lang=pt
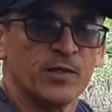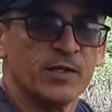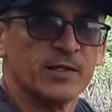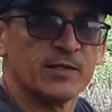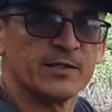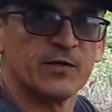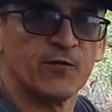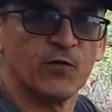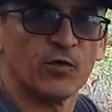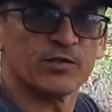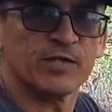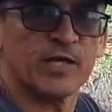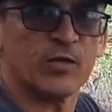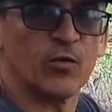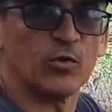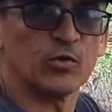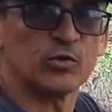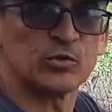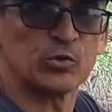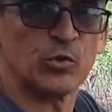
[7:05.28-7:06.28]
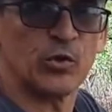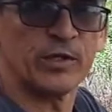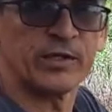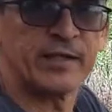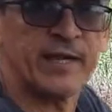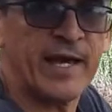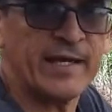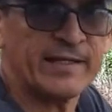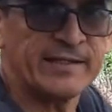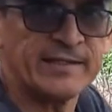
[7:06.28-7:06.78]
Se você gostou e
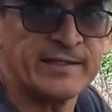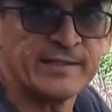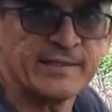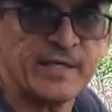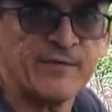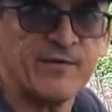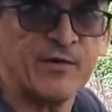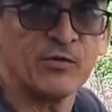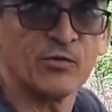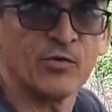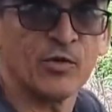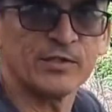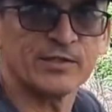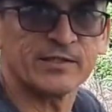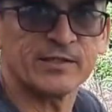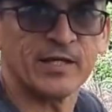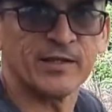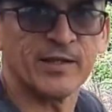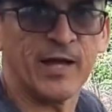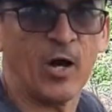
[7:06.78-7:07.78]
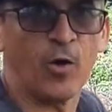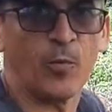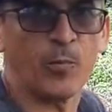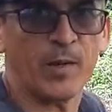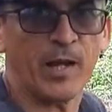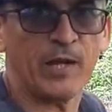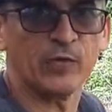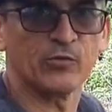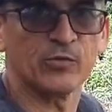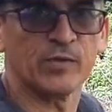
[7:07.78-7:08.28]
quer se inscrever no nosso canal
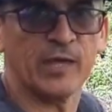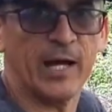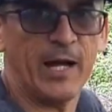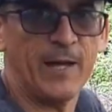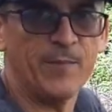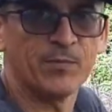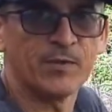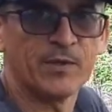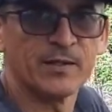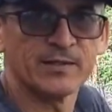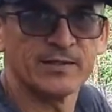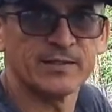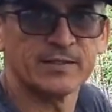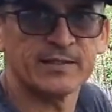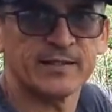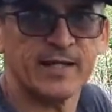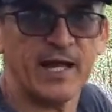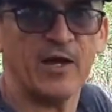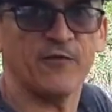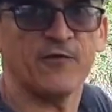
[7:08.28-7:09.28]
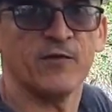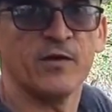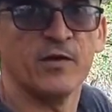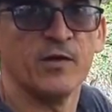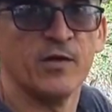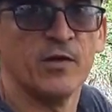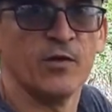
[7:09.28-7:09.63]
para ajudar, se inscreve.